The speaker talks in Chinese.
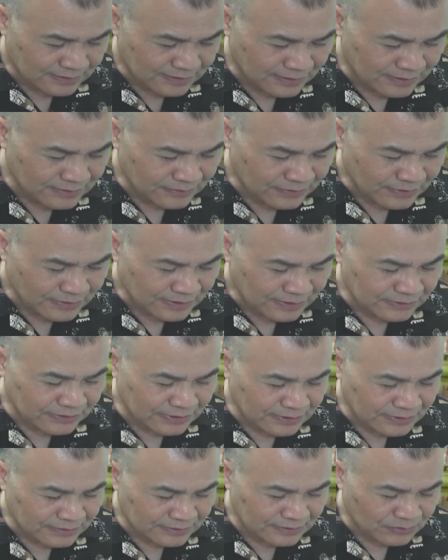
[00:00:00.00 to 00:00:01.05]
二二
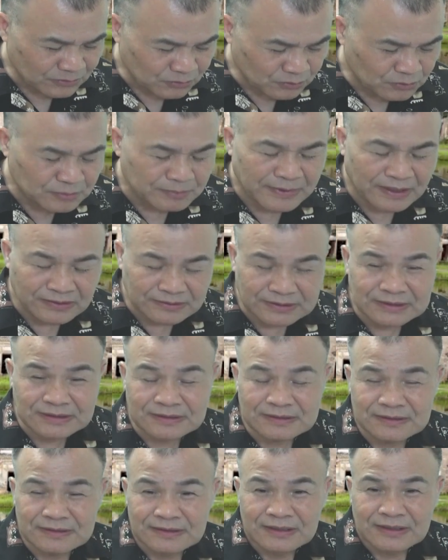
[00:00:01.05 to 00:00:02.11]
月的戊卯日，
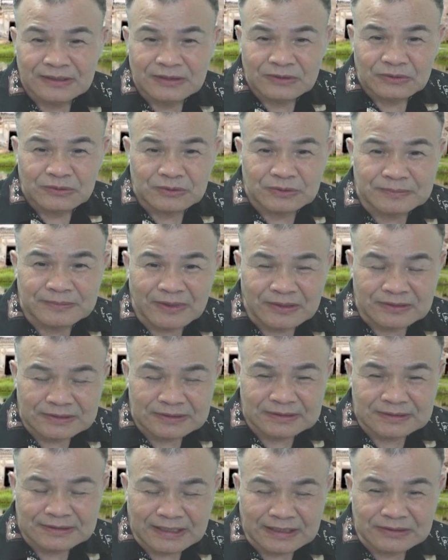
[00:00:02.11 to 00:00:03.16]
戊卯
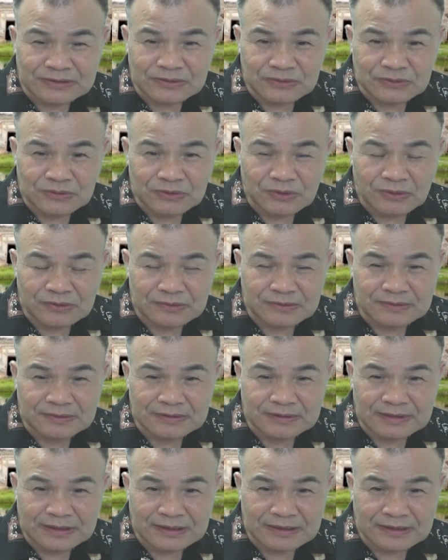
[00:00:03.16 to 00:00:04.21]
日当中
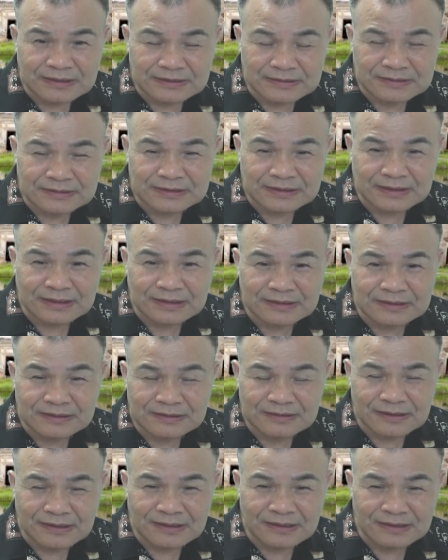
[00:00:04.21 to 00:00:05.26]
的这个
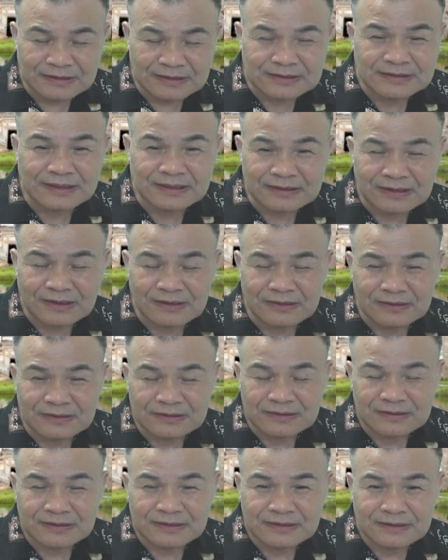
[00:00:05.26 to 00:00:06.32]
呃一点到
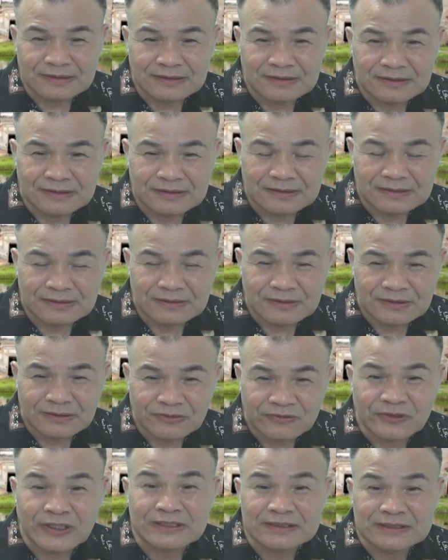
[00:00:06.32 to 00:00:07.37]

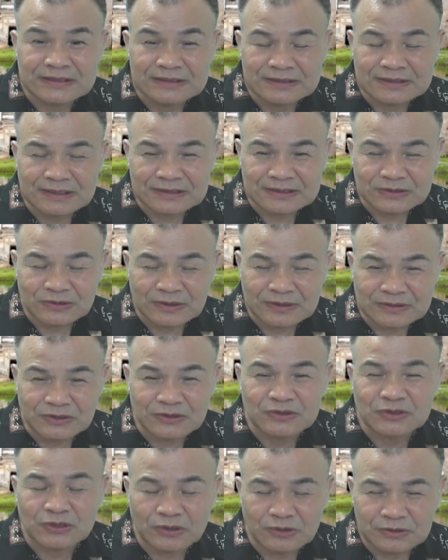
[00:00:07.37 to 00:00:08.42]
方七这个时候
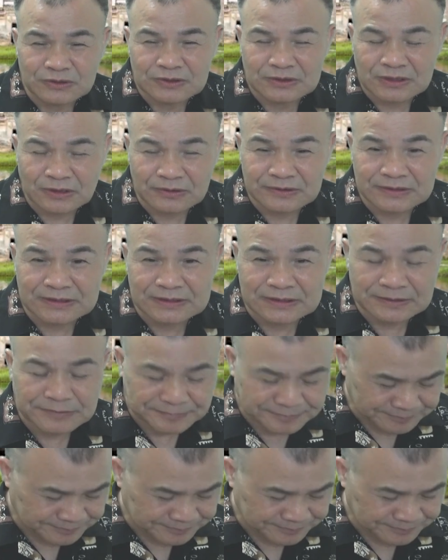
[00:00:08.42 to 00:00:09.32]
就丑丑时，